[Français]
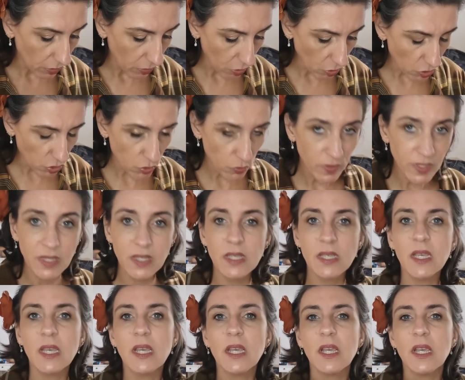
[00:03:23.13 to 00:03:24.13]
Ensuite,
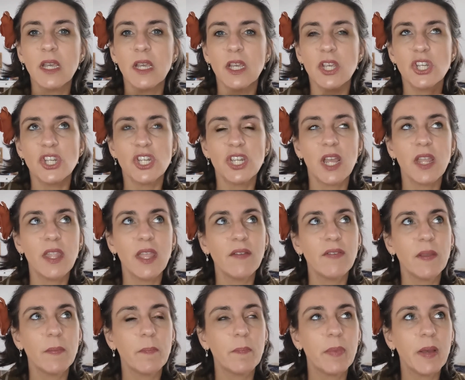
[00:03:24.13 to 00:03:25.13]
je
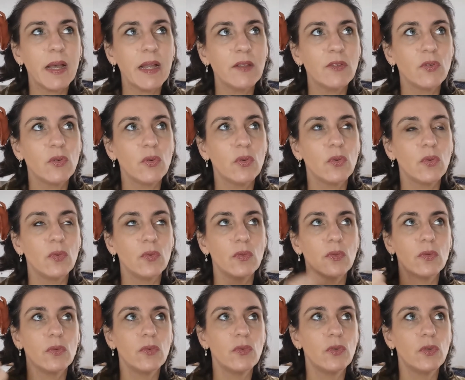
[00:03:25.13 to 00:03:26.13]
n'avais pas de,
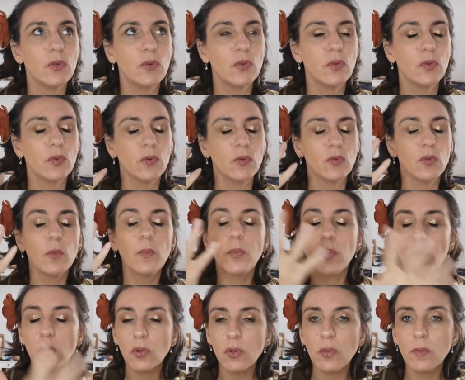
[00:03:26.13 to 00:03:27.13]

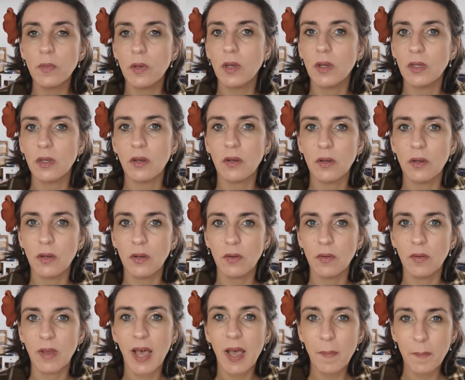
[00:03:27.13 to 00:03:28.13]
brume
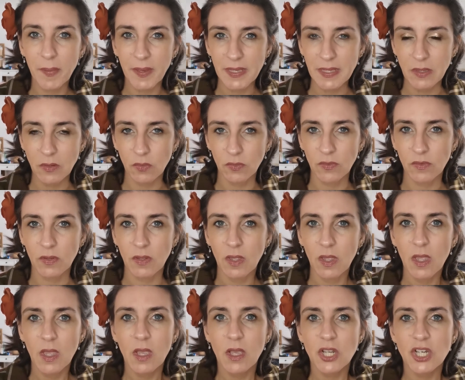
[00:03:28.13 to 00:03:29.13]
euh, apaisante.
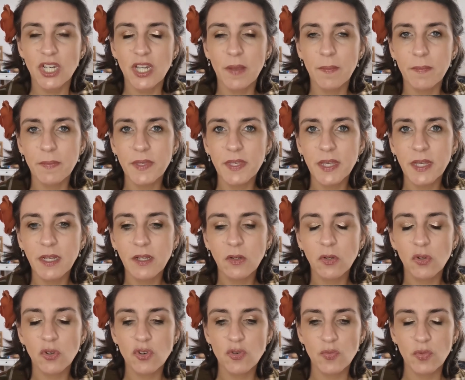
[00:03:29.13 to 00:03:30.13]
J'aime bien,
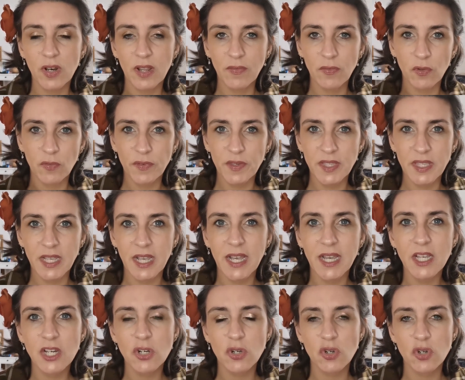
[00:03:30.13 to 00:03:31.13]
quand je me lave le
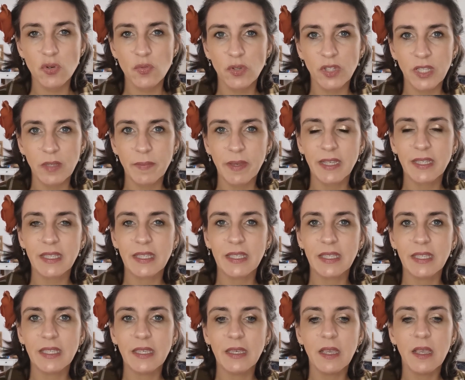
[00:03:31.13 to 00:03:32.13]
visage, quand je me
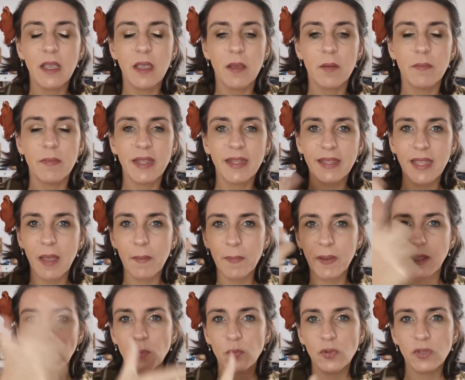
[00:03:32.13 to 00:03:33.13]
démaquille, mettre
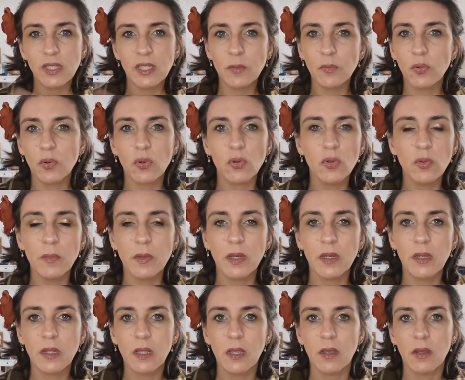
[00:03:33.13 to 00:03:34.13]
après une petite
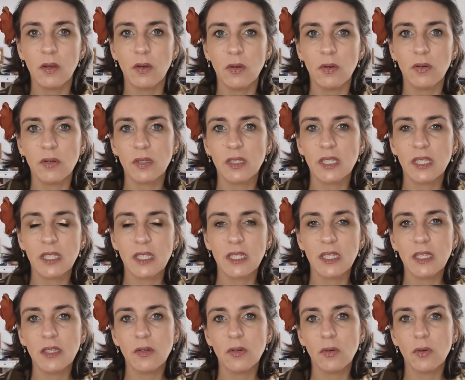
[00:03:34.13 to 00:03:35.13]
brume euh,
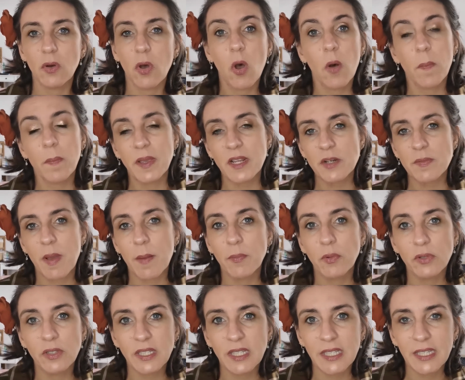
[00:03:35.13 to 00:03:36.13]
qui euh, empêche ma
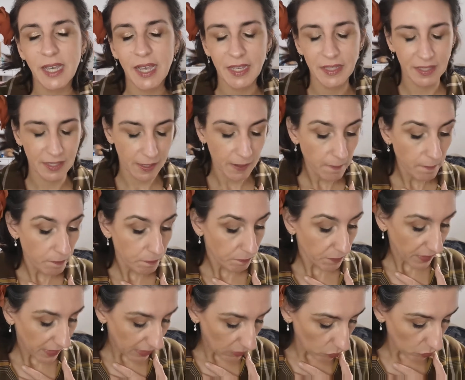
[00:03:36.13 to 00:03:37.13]
peau de tirailler.
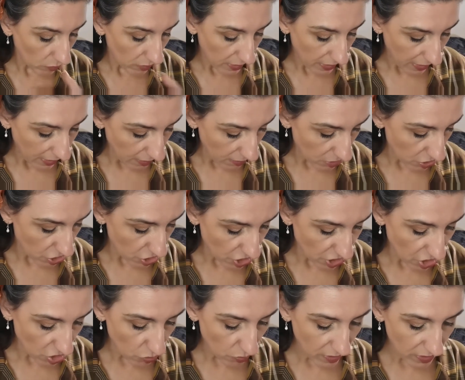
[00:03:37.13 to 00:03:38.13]
Et donc là,
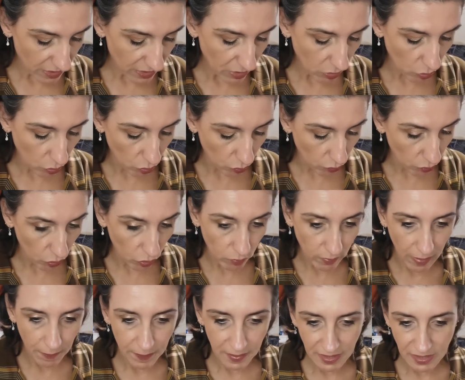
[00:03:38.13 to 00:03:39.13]
j'ai choisi une brume
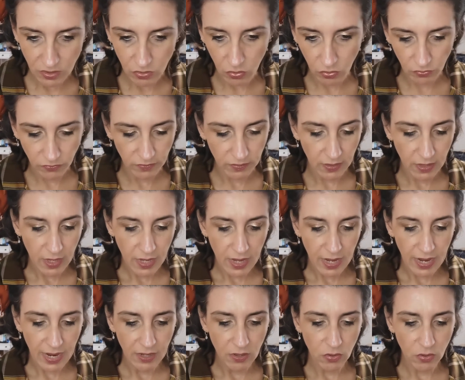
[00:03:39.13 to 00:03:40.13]
apaisante.
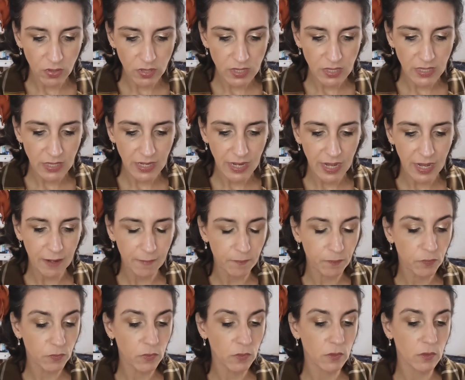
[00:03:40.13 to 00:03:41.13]
Alors, c'est la,
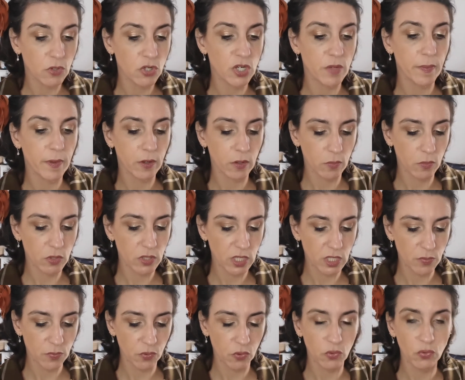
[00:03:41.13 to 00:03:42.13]
je ne sais pas comment ça
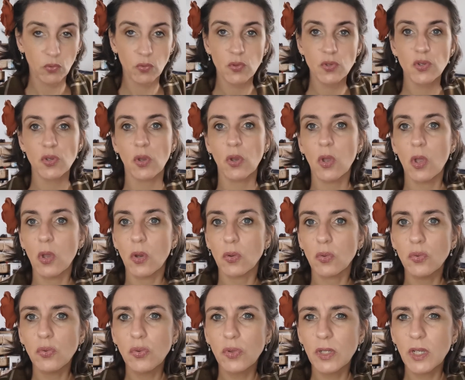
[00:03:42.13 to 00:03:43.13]
se prononce,
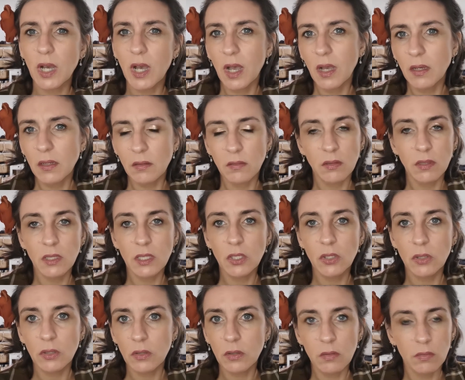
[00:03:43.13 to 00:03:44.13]
Ouga,
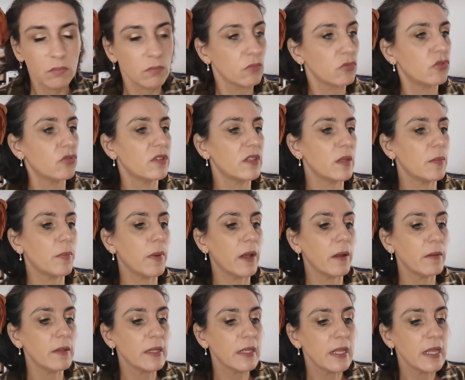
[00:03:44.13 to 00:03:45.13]
Igue, je sais
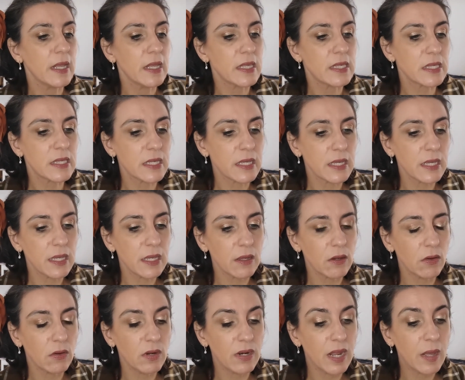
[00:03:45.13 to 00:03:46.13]
pas.
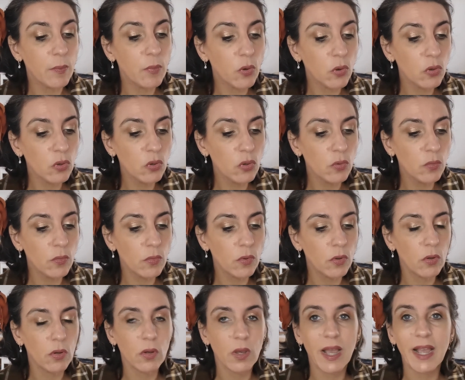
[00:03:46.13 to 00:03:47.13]
C'est la
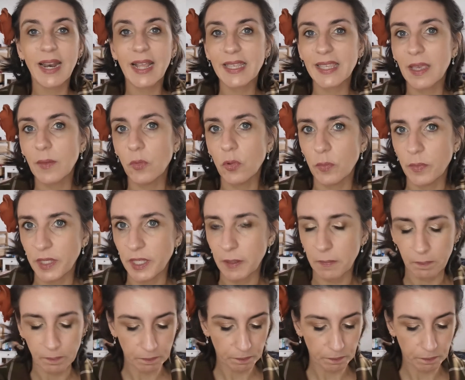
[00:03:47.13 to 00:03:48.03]
brume à la camomille.